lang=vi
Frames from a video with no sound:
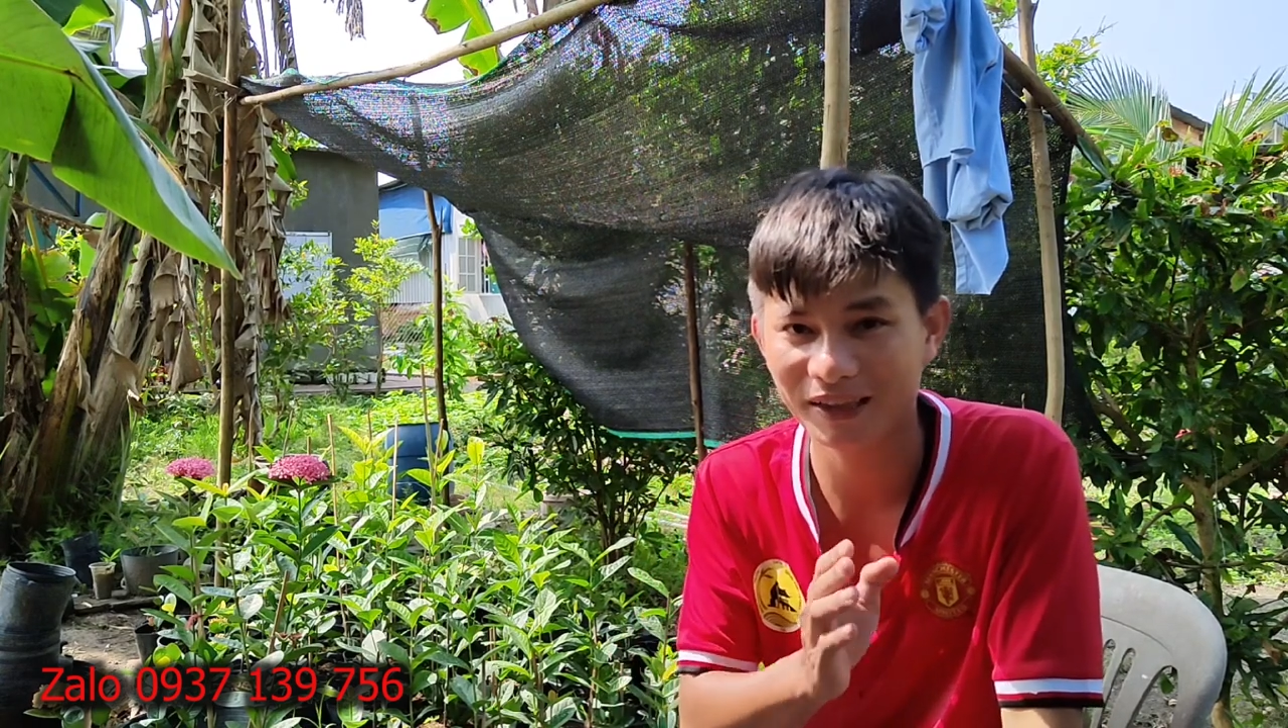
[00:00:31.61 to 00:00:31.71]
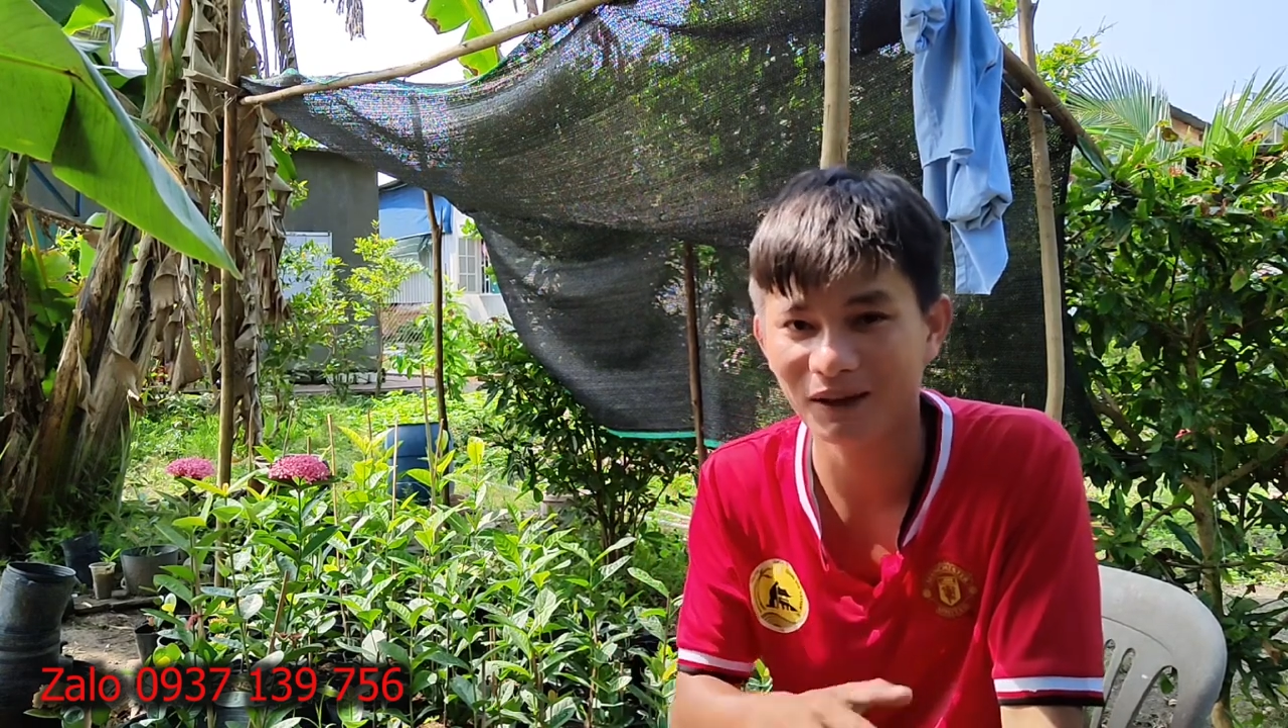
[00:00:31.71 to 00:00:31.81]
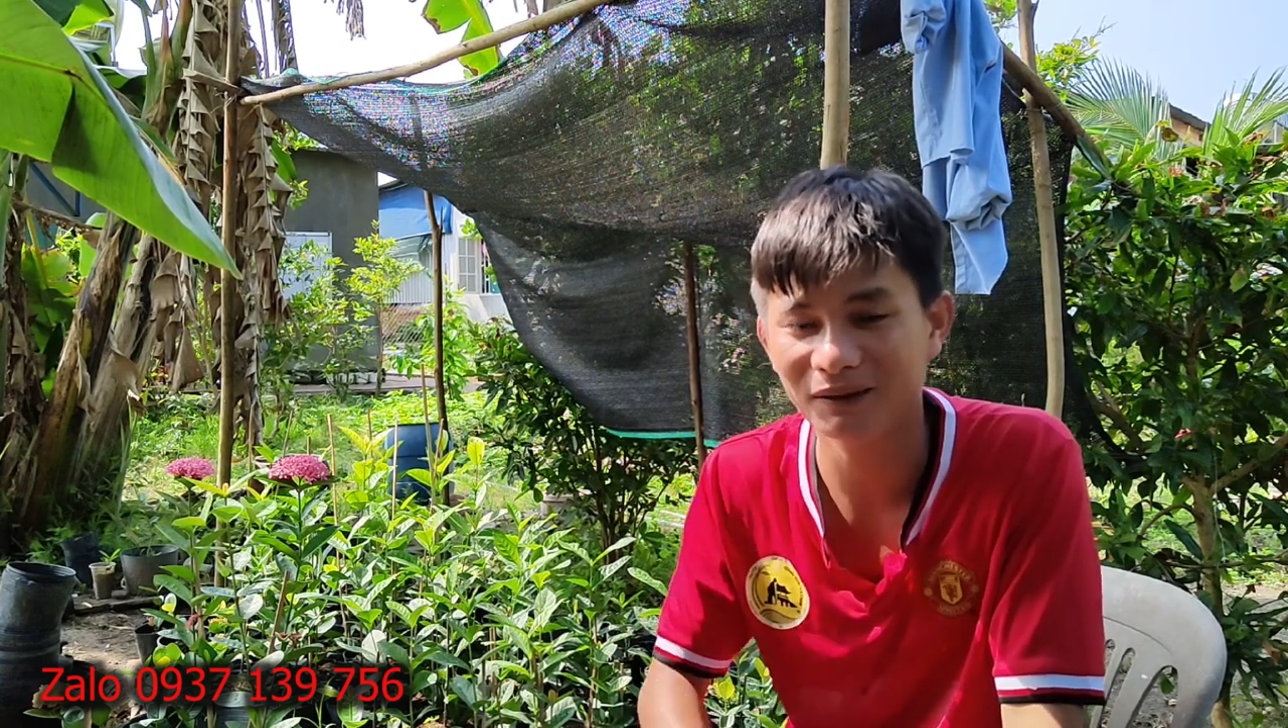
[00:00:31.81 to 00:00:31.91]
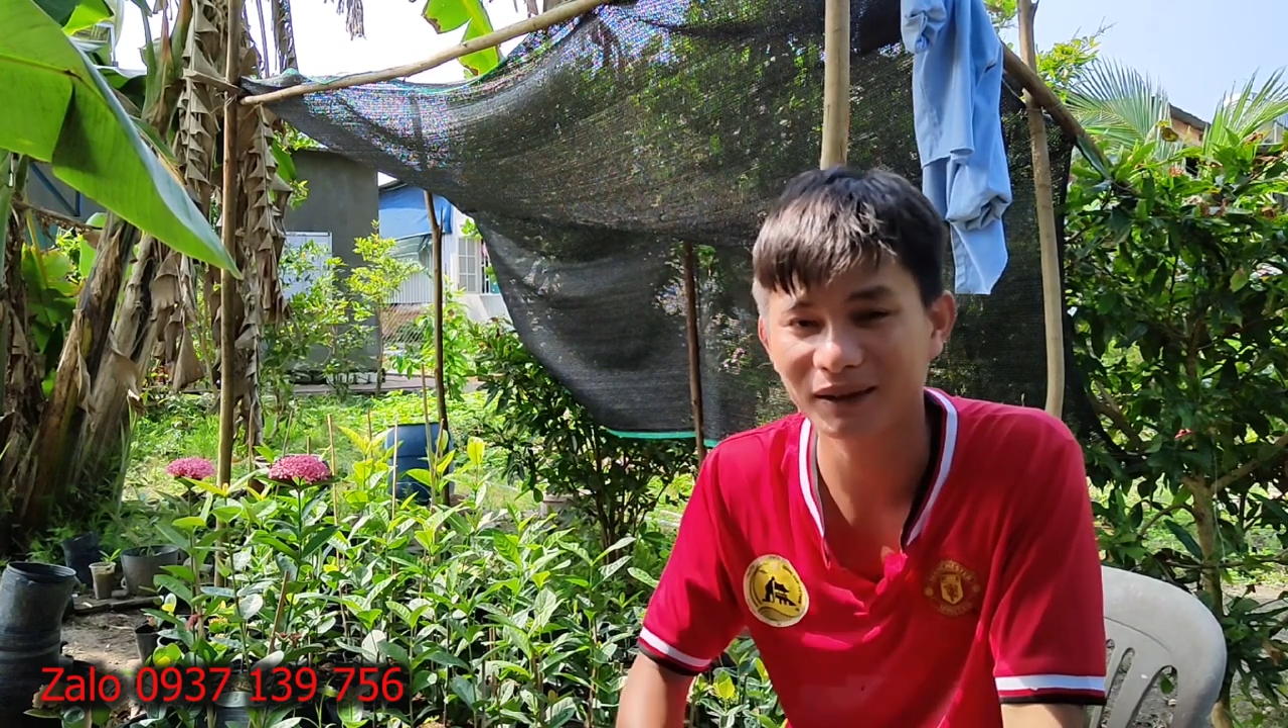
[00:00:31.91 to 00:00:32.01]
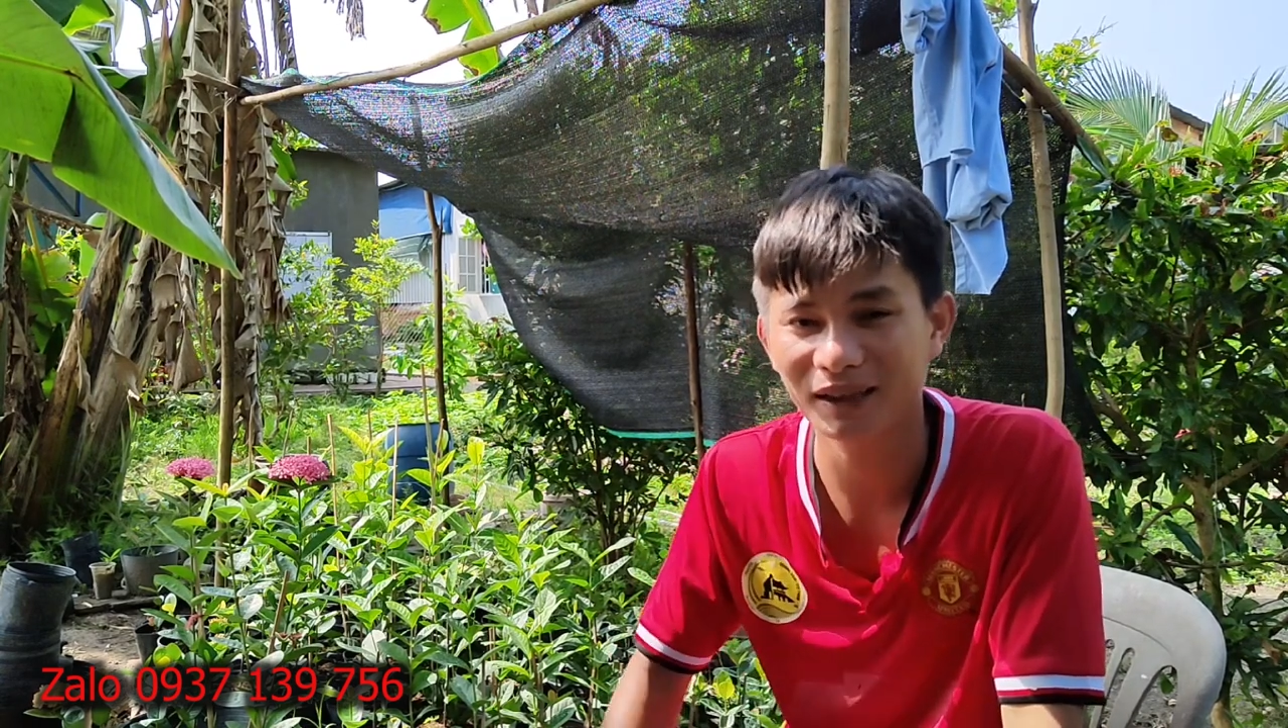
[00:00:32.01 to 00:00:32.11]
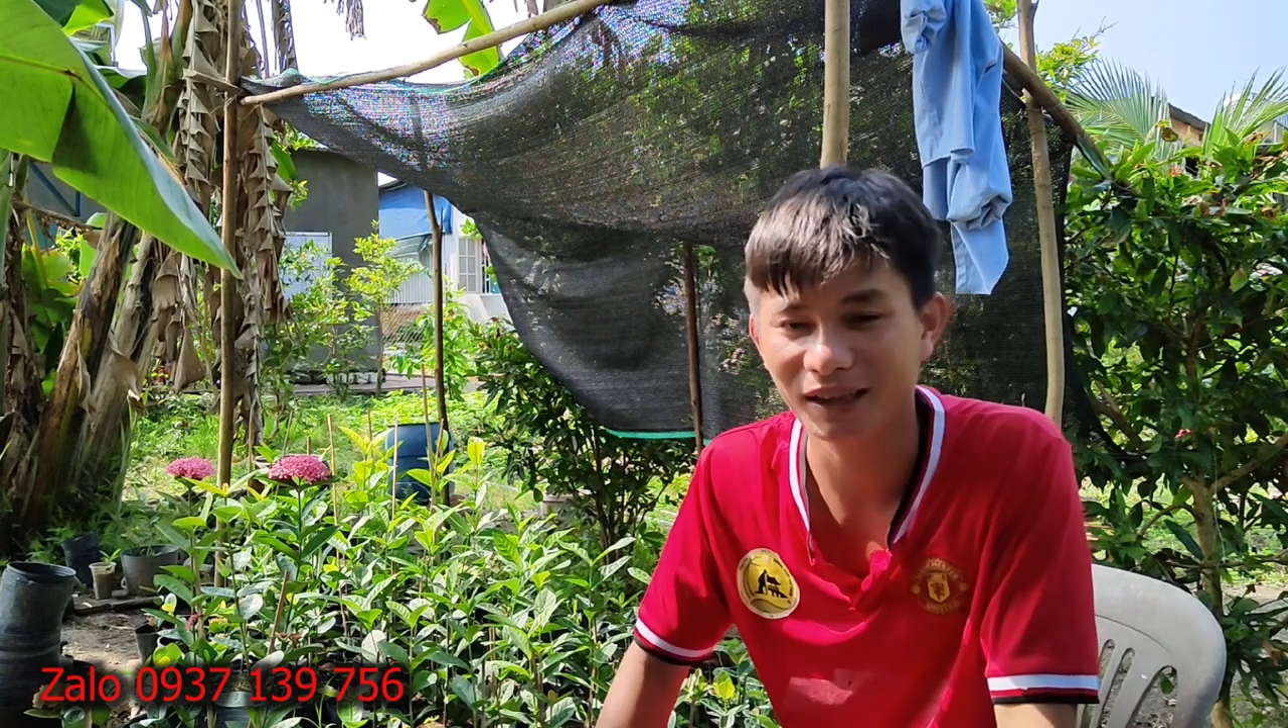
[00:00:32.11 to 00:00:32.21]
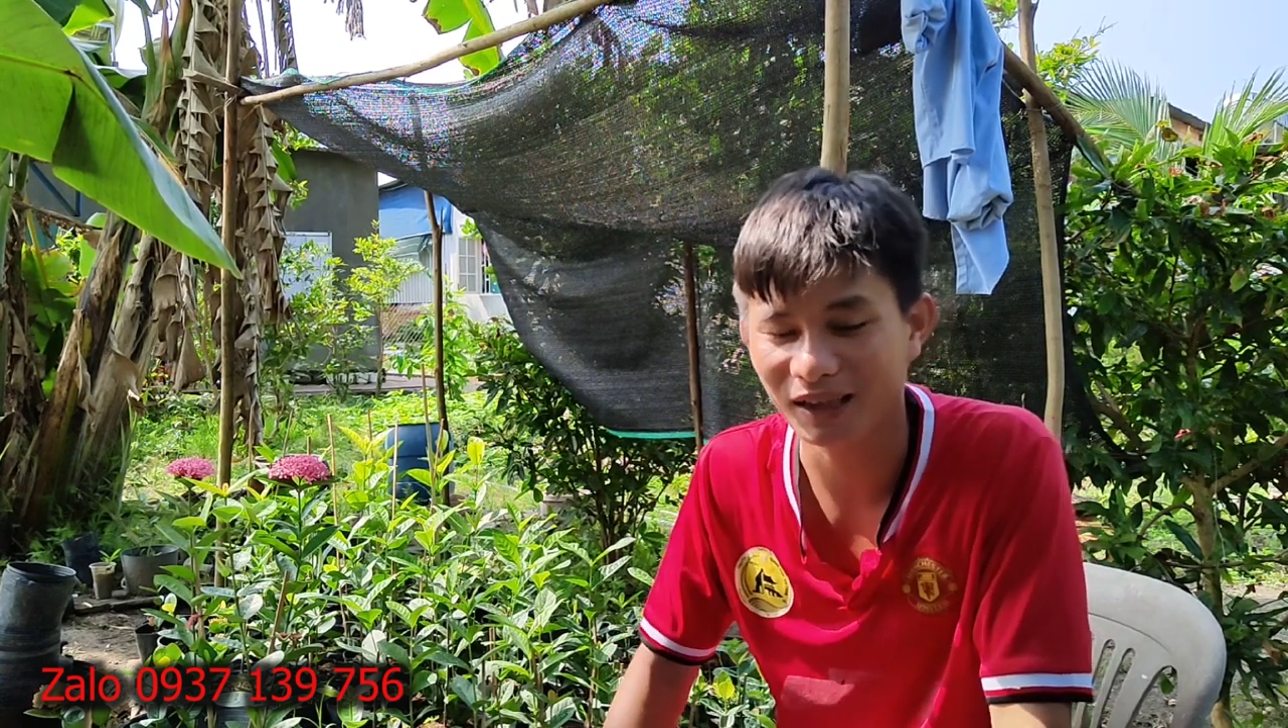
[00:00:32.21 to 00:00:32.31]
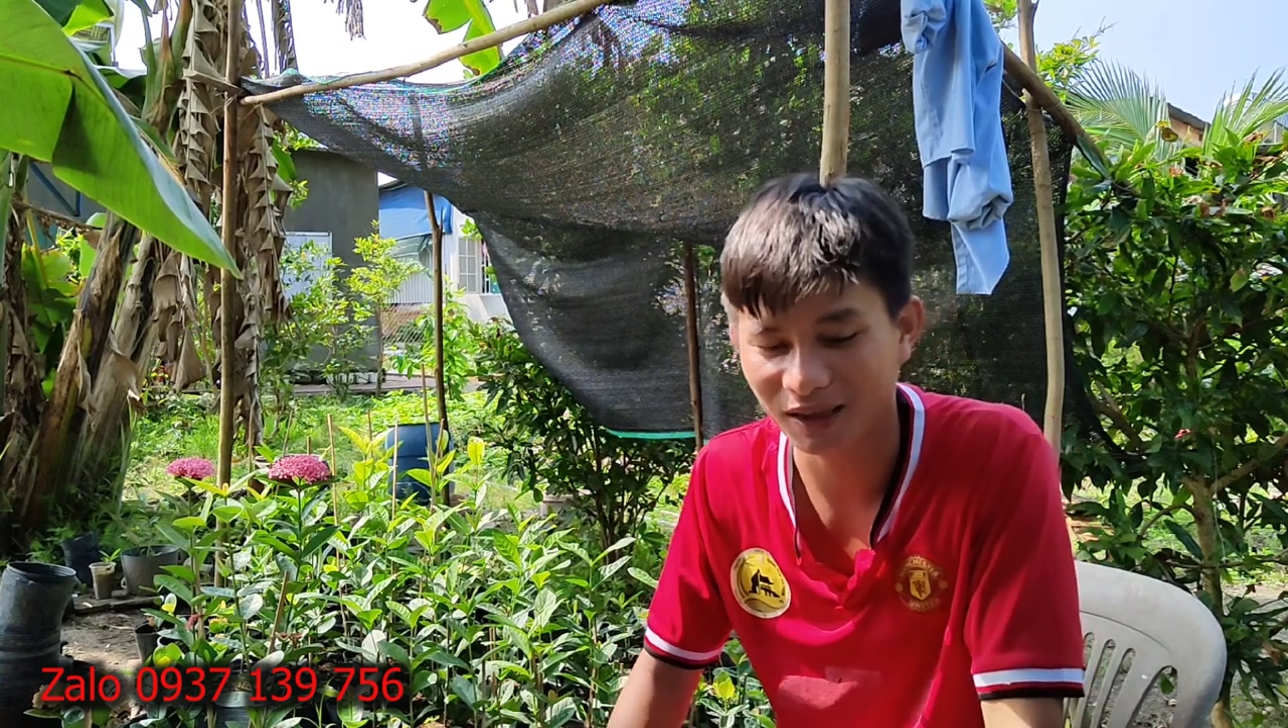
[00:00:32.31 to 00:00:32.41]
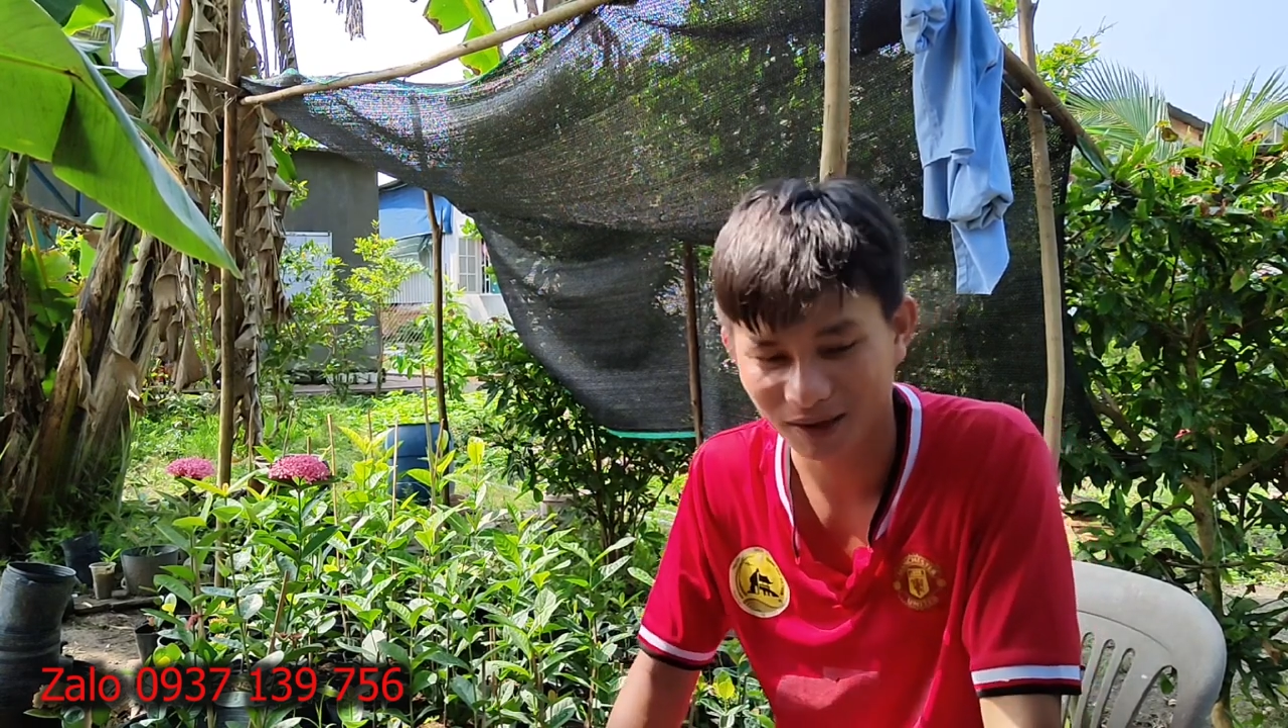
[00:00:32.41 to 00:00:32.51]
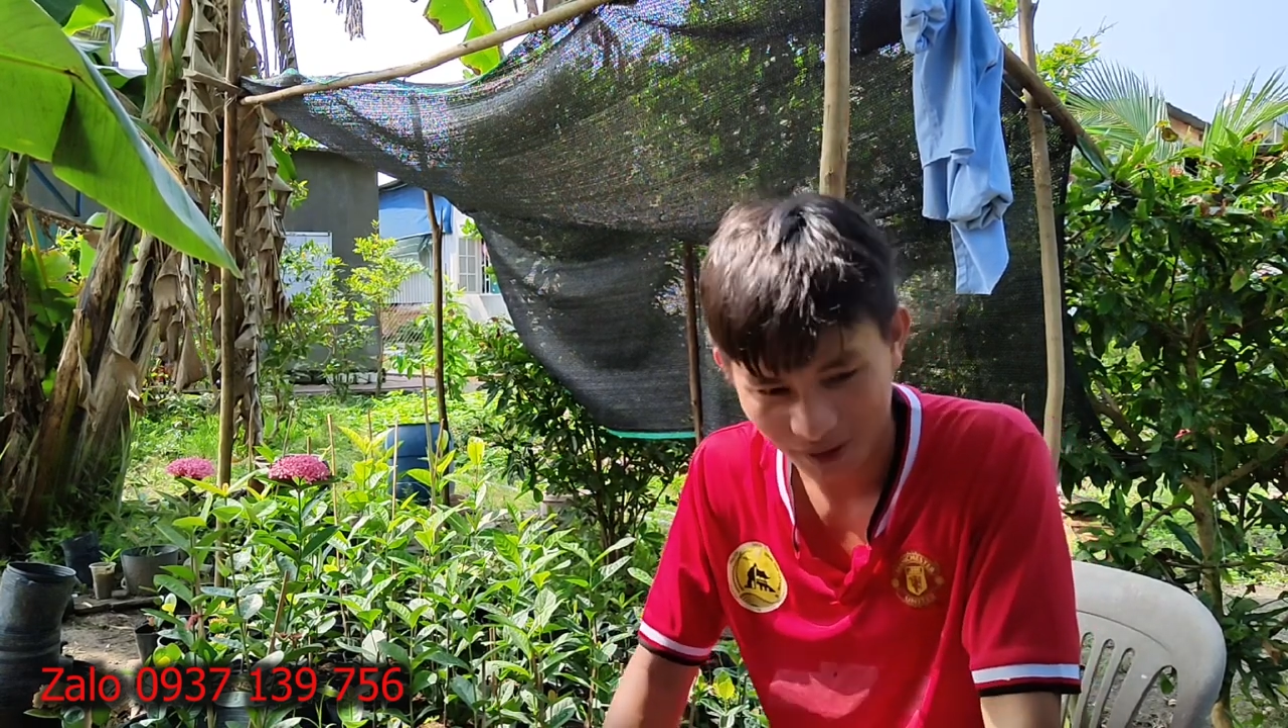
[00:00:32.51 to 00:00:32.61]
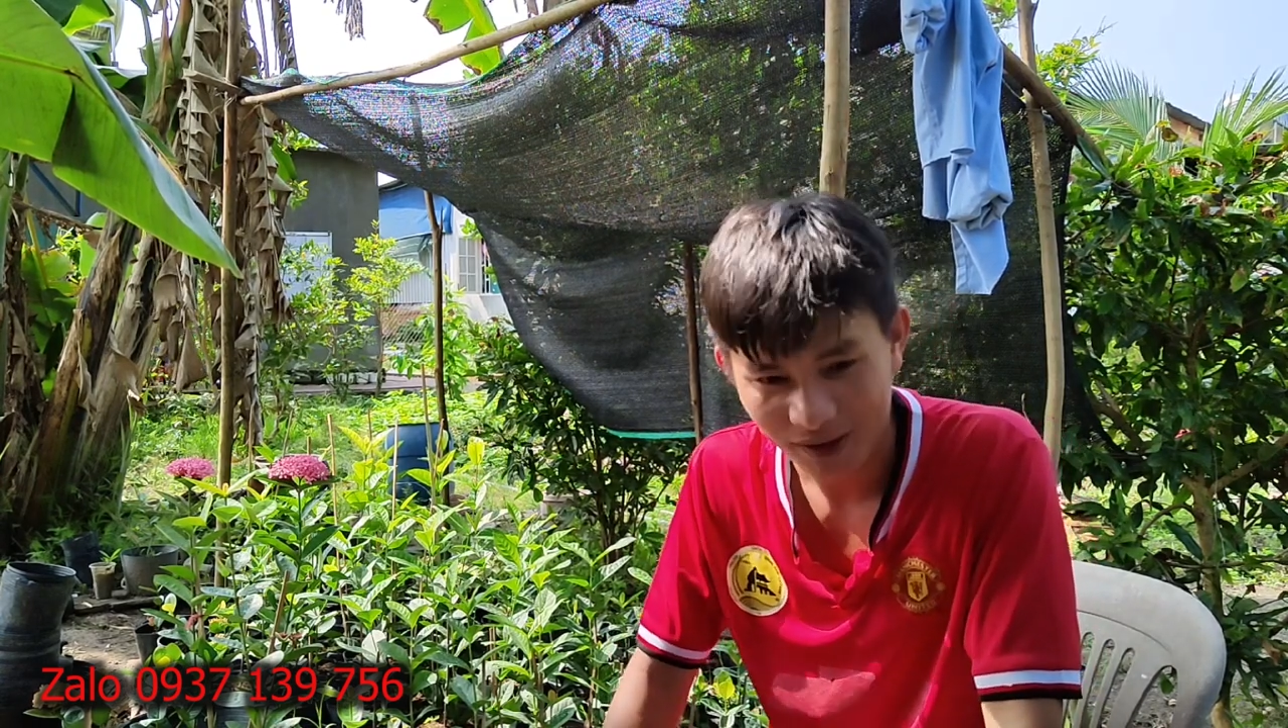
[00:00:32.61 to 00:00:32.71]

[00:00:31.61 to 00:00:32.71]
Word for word: vườn cây giống thì